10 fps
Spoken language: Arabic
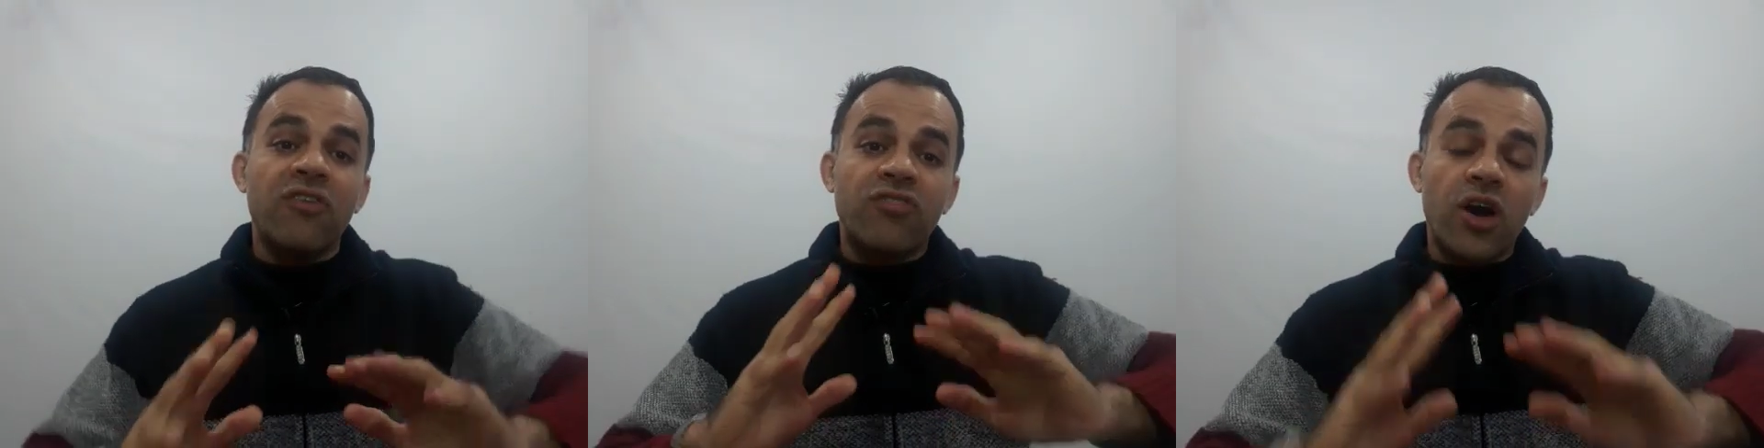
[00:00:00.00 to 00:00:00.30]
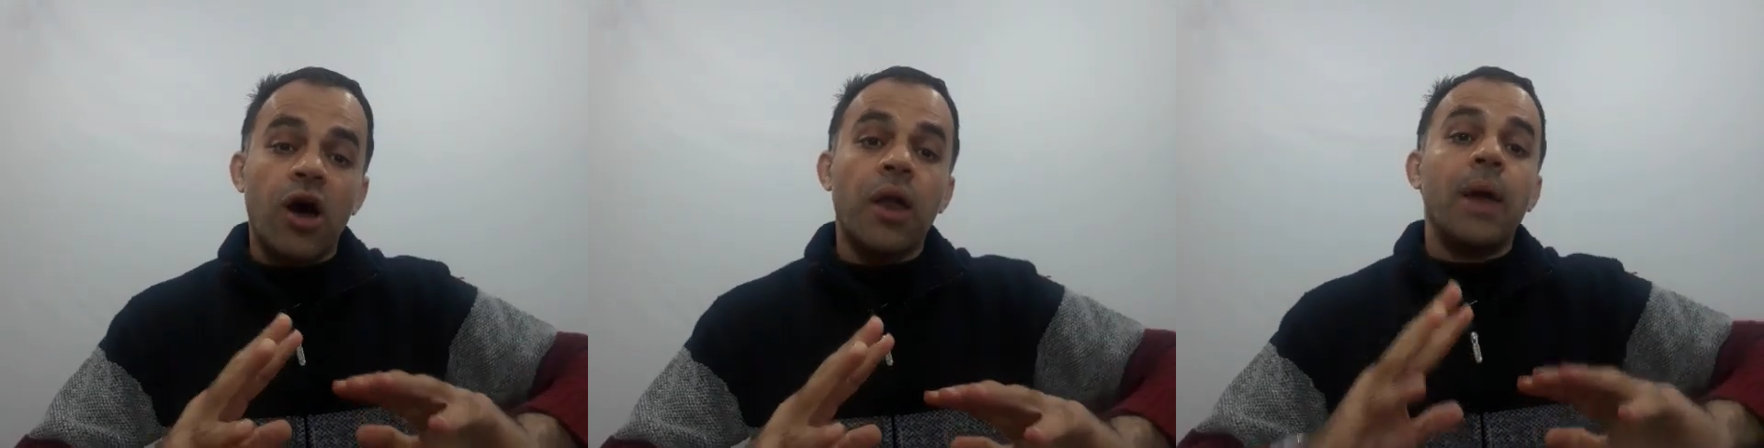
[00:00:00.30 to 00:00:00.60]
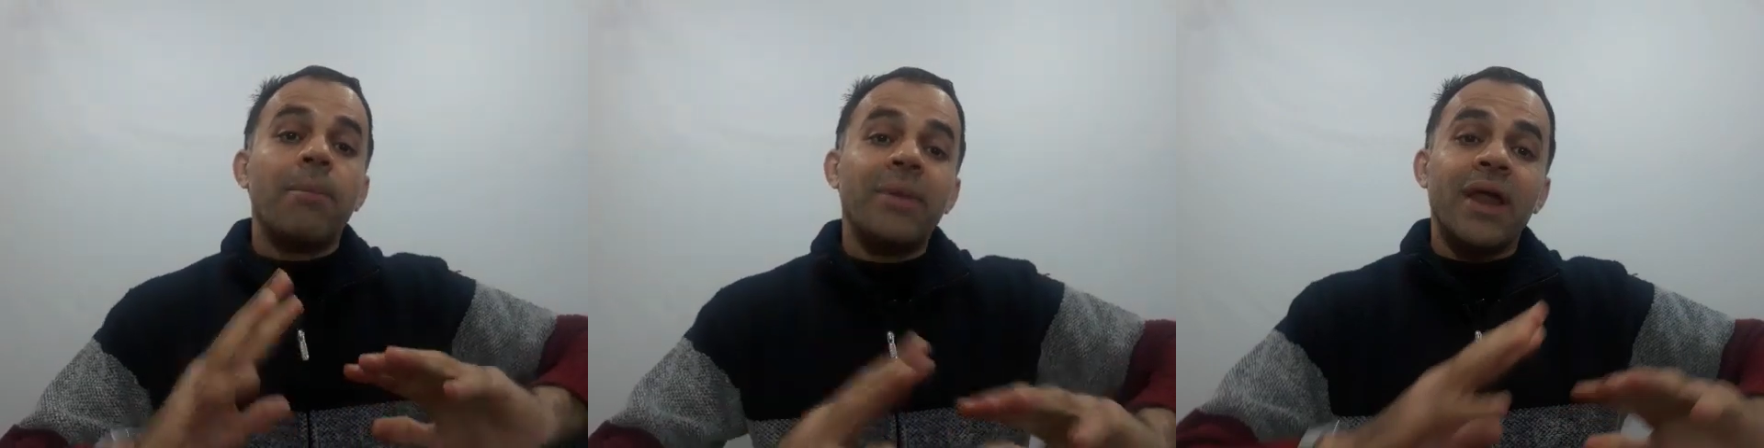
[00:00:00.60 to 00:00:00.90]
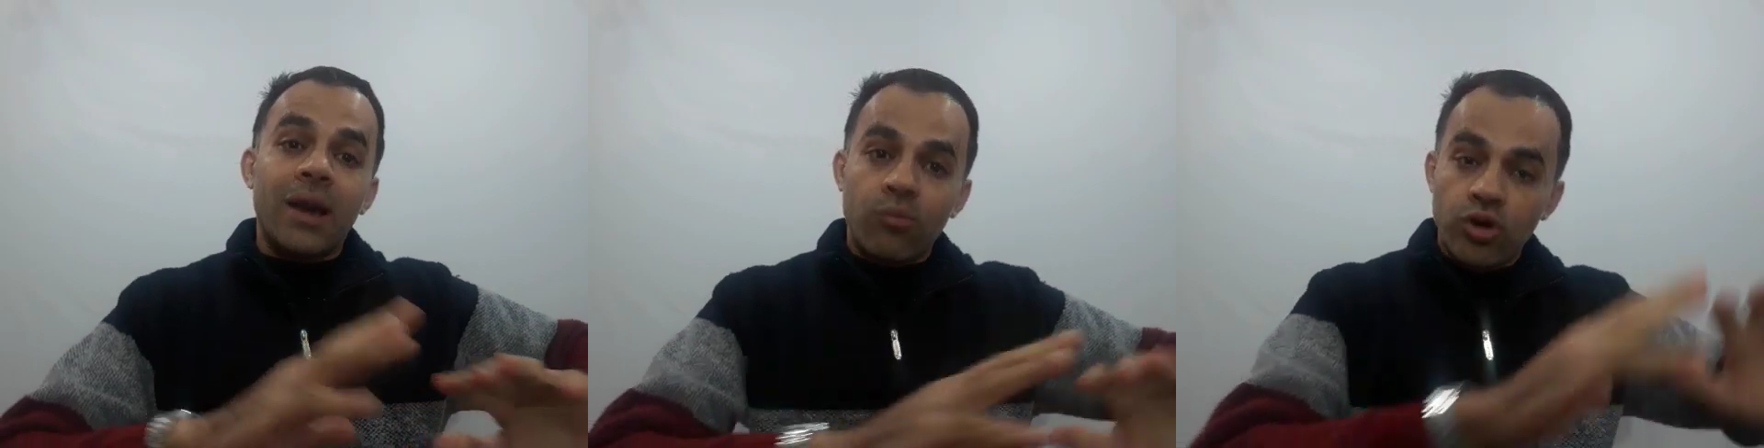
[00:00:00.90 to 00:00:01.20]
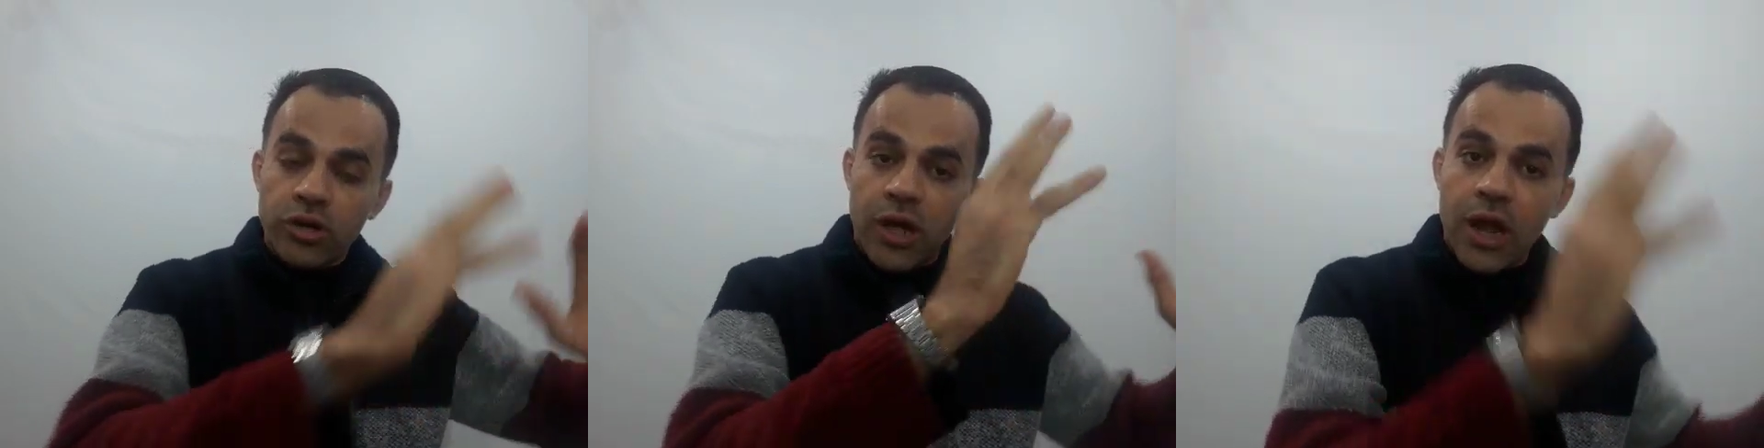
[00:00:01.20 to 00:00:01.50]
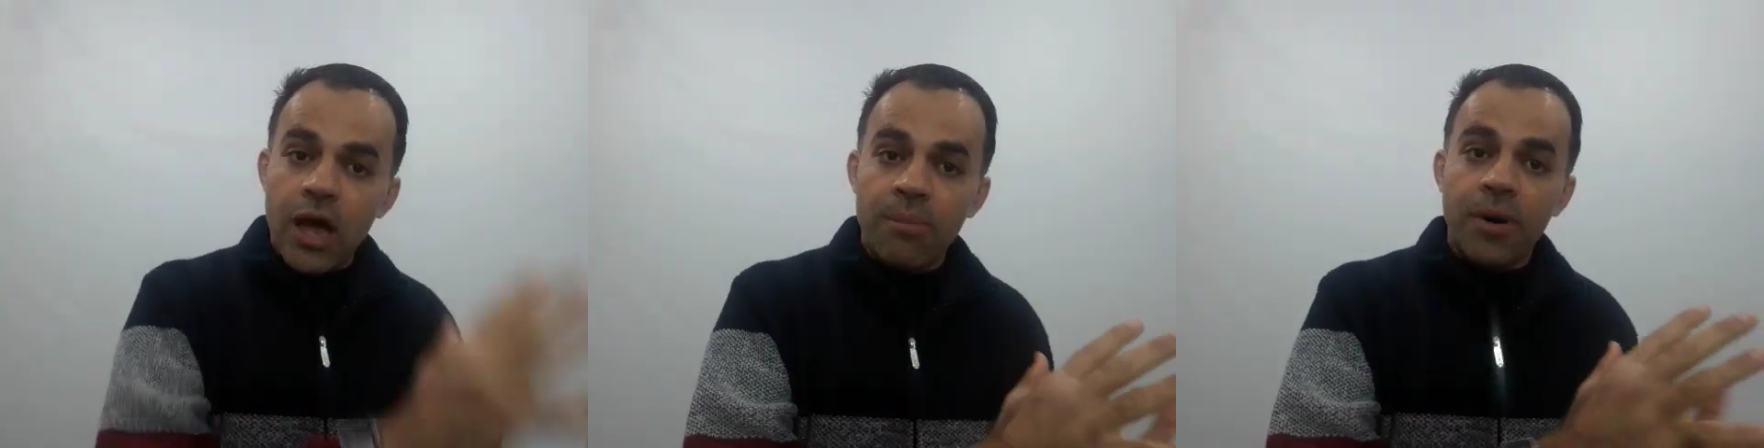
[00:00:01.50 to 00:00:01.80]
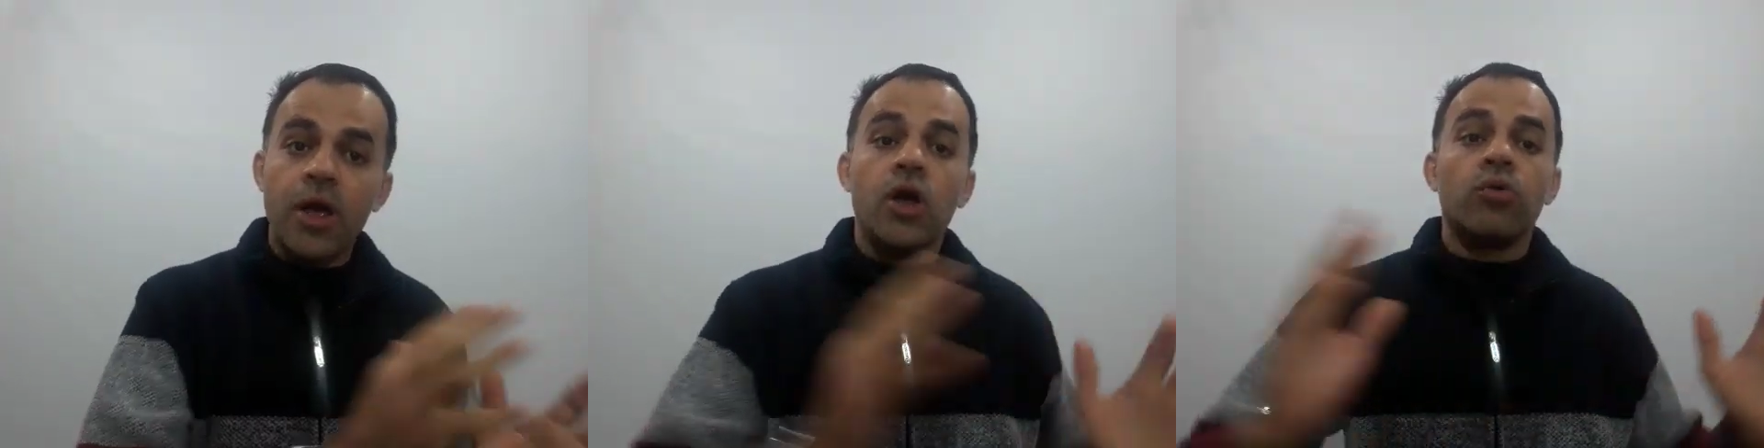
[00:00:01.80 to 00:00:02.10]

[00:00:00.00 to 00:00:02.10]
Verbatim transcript: أفكار من المحيط الأحمر